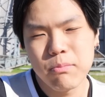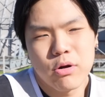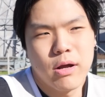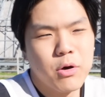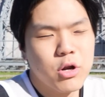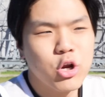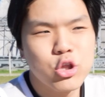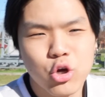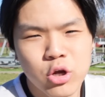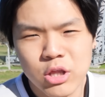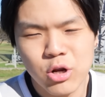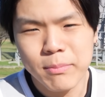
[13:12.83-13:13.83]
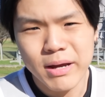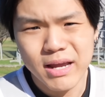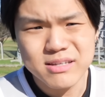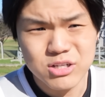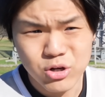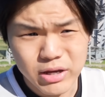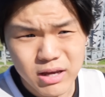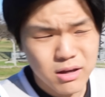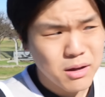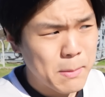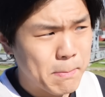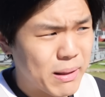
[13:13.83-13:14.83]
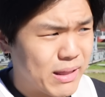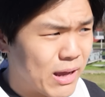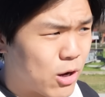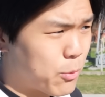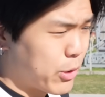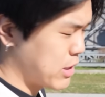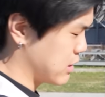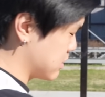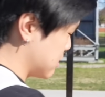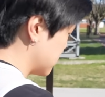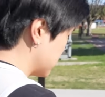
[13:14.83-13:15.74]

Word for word: porque, bueno, no todos tiran básquet, sino que bandejas como estas.